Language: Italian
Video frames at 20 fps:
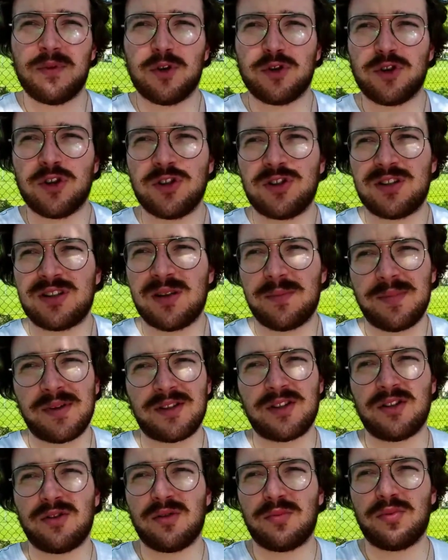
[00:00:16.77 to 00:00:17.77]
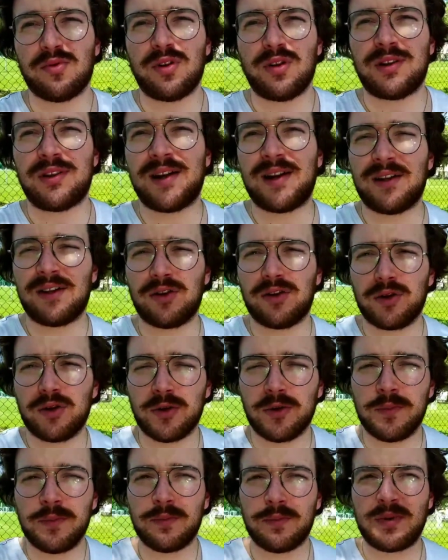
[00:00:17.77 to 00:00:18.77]
non so se sta piacendo più di
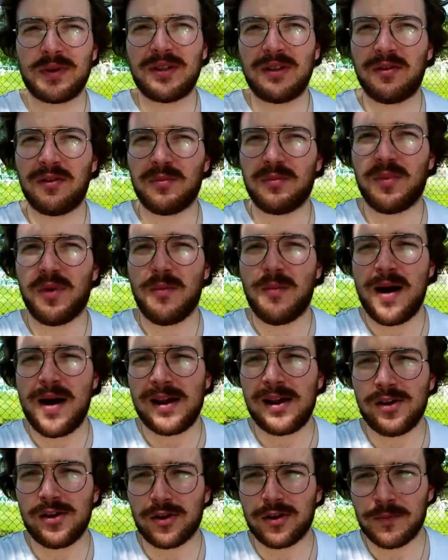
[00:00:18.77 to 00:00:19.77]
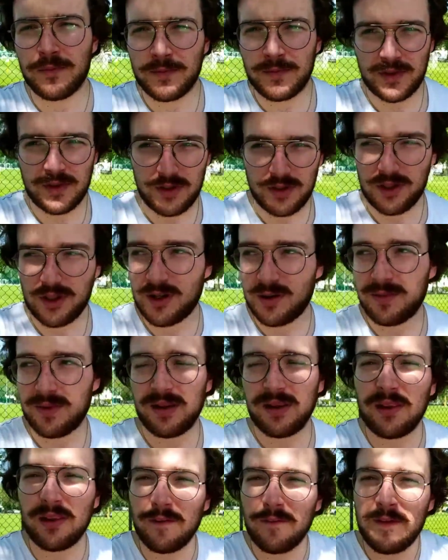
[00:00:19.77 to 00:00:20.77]
tanto pensavo un po' meglio
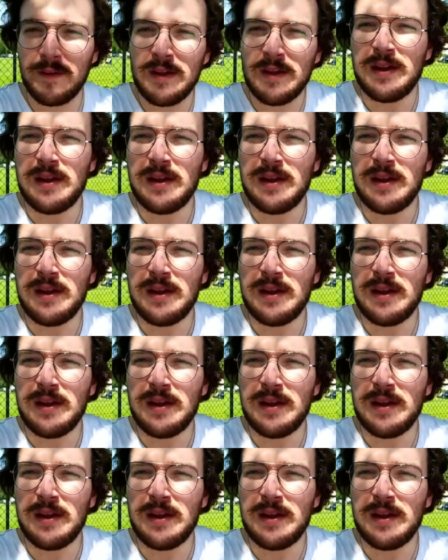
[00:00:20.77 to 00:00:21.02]
sinceramente